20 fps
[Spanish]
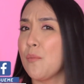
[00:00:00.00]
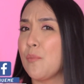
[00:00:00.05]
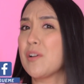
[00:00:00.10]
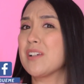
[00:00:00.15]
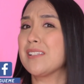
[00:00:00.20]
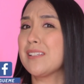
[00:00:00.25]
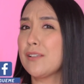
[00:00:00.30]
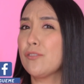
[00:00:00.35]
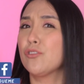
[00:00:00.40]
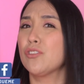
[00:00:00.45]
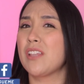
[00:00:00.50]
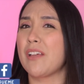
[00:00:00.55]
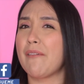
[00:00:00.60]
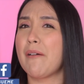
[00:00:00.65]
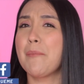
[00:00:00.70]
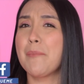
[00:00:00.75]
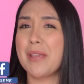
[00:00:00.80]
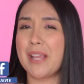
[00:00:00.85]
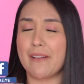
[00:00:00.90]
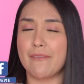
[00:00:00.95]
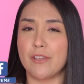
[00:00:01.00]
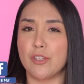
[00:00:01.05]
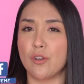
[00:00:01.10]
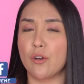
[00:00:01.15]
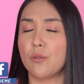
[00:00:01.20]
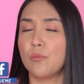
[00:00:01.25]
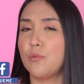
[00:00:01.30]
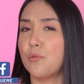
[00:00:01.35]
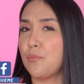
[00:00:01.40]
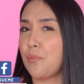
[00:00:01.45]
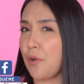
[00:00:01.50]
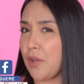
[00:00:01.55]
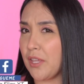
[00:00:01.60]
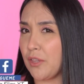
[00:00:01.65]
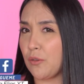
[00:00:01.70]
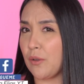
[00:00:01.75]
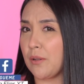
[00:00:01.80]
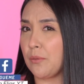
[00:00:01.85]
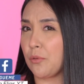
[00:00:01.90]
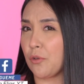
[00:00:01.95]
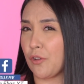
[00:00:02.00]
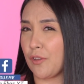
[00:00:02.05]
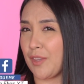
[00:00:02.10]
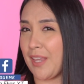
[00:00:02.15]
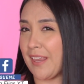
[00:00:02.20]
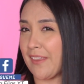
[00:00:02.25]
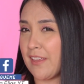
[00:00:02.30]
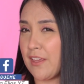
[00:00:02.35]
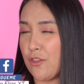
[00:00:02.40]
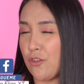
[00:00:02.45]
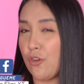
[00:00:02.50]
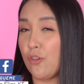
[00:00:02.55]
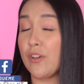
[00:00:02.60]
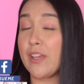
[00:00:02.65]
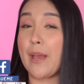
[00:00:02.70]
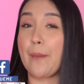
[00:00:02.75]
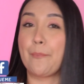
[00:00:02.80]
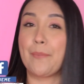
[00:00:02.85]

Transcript: pues sí notaba mi cabello como un poquito alborotadillo y